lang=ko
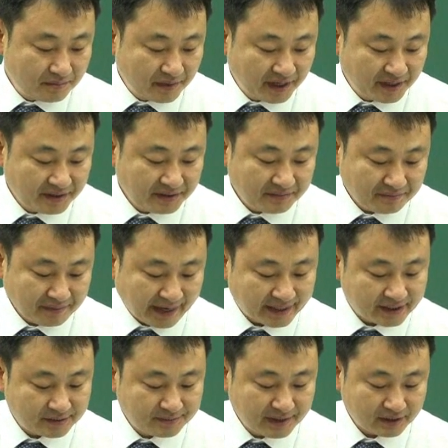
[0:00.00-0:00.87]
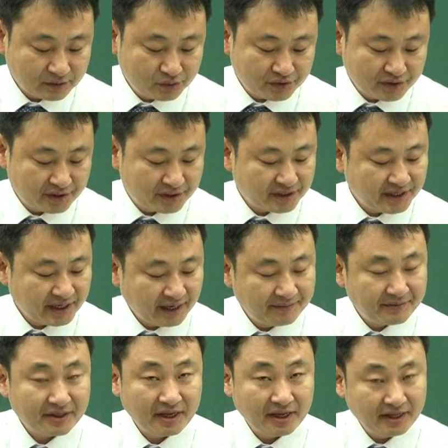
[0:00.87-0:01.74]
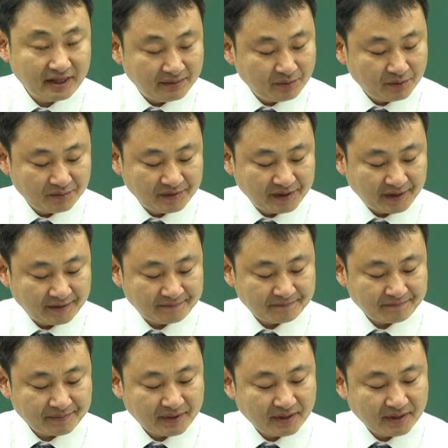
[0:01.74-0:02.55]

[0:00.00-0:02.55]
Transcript: 맨 마지막 줄을 함께 살펴봅니다.